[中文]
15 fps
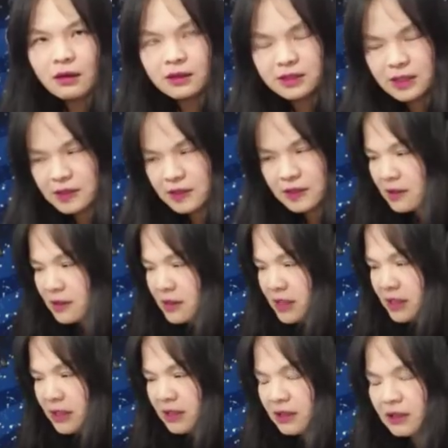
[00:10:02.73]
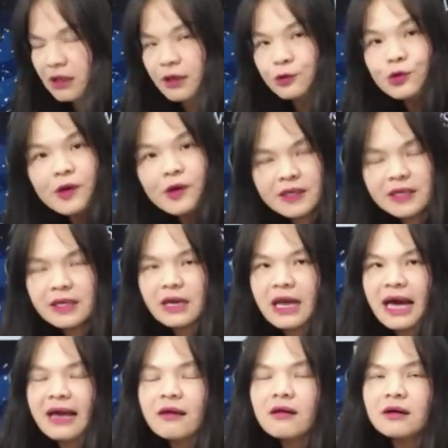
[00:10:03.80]
呃，这近几个月以
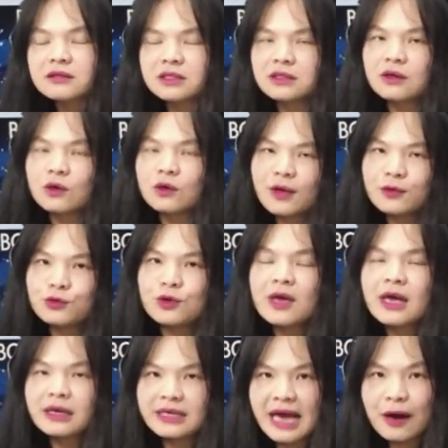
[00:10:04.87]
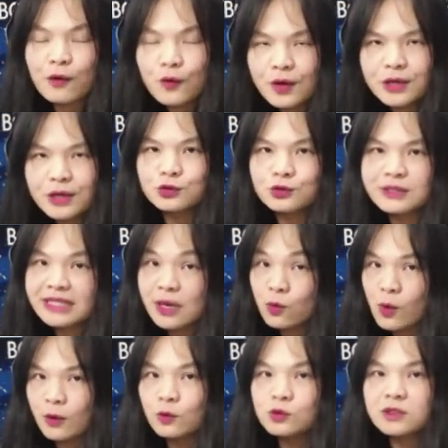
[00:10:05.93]
来哦，这个关于杨慧茹在
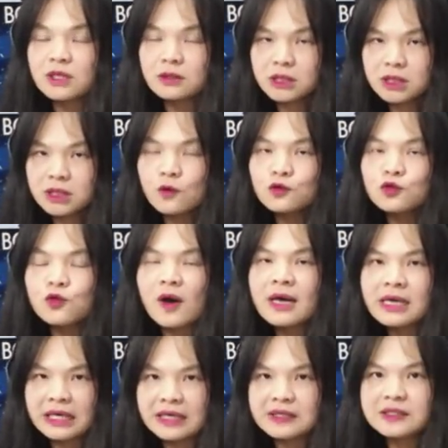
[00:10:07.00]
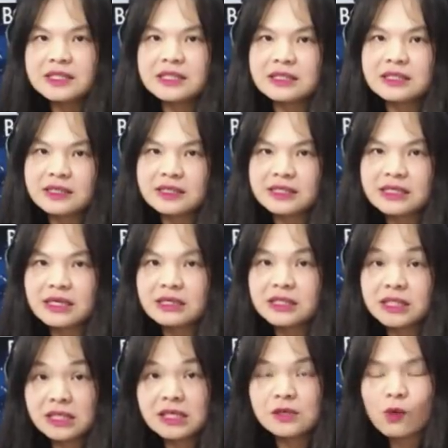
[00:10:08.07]
网络上操作引起的一些
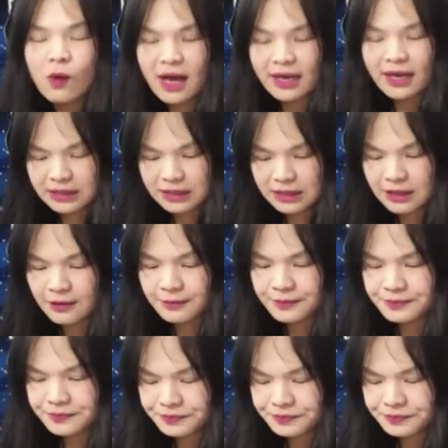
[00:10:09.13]
争议话题。